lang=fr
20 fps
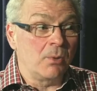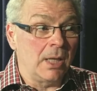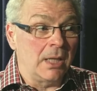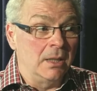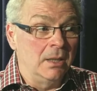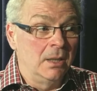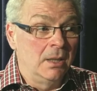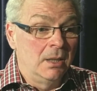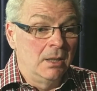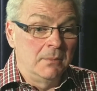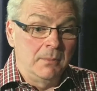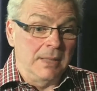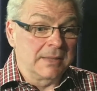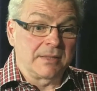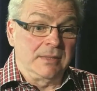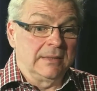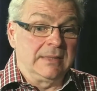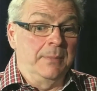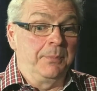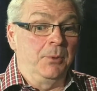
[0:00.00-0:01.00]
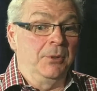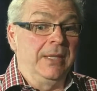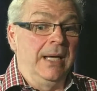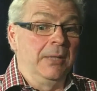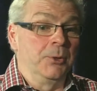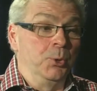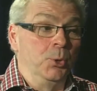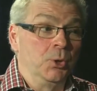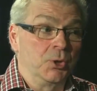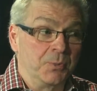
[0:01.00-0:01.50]
de quoi? Parce que c'est pas
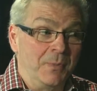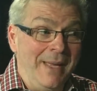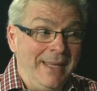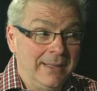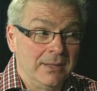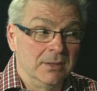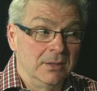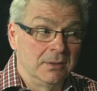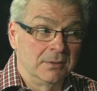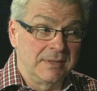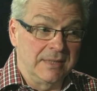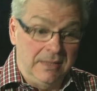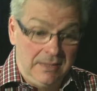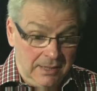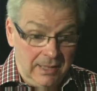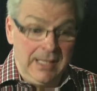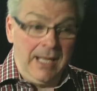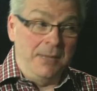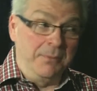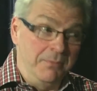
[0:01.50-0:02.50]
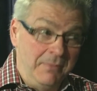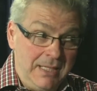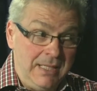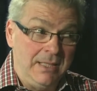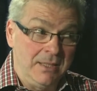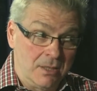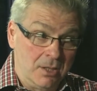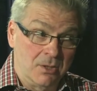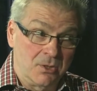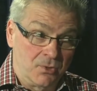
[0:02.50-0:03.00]
dans deux semaines, c'est le
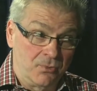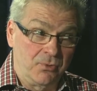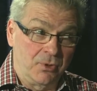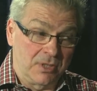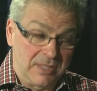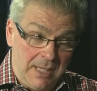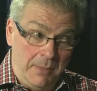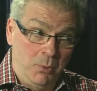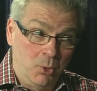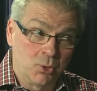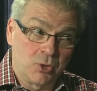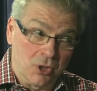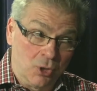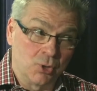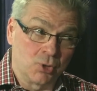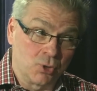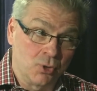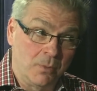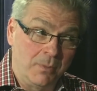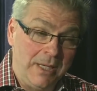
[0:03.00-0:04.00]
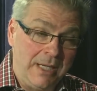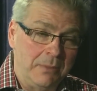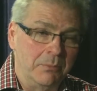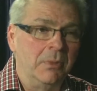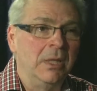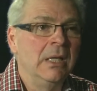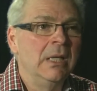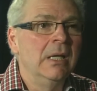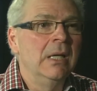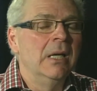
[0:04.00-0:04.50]
lendemain que tu veux que ça bouge, le jour même.
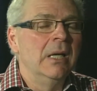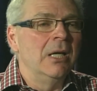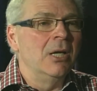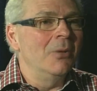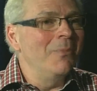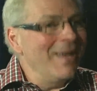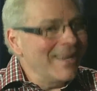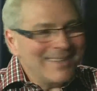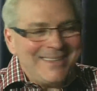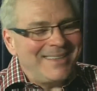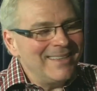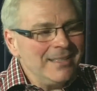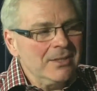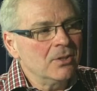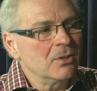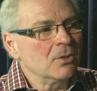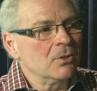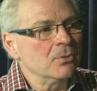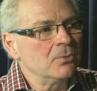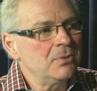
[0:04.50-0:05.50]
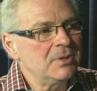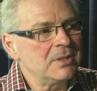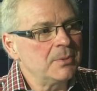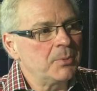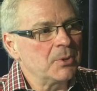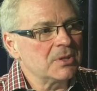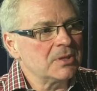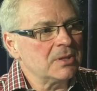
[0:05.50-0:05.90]
Le marketing de contenu, c'est